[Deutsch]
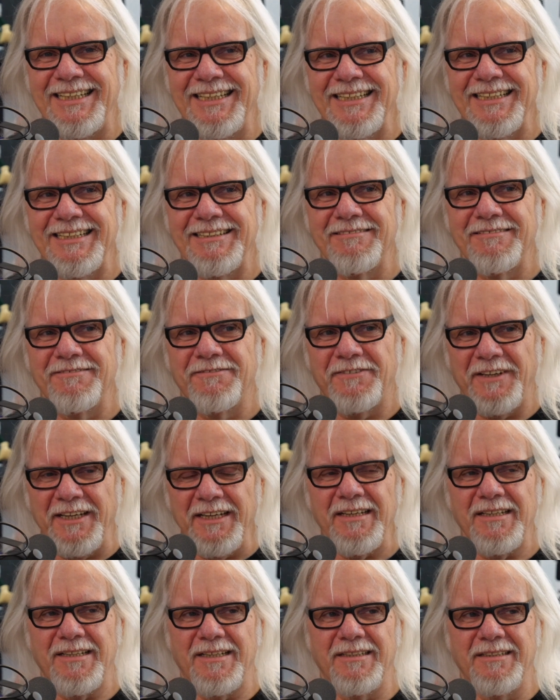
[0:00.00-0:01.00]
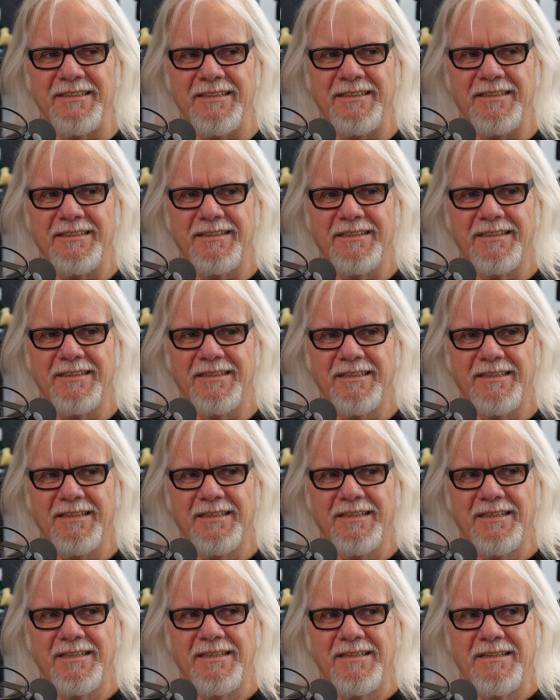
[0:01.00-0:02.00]
ihren Ferien,
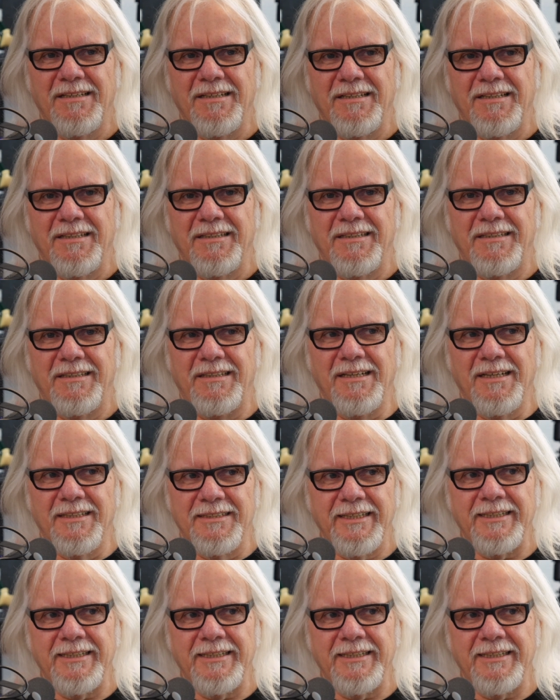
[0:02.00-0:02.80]
die ja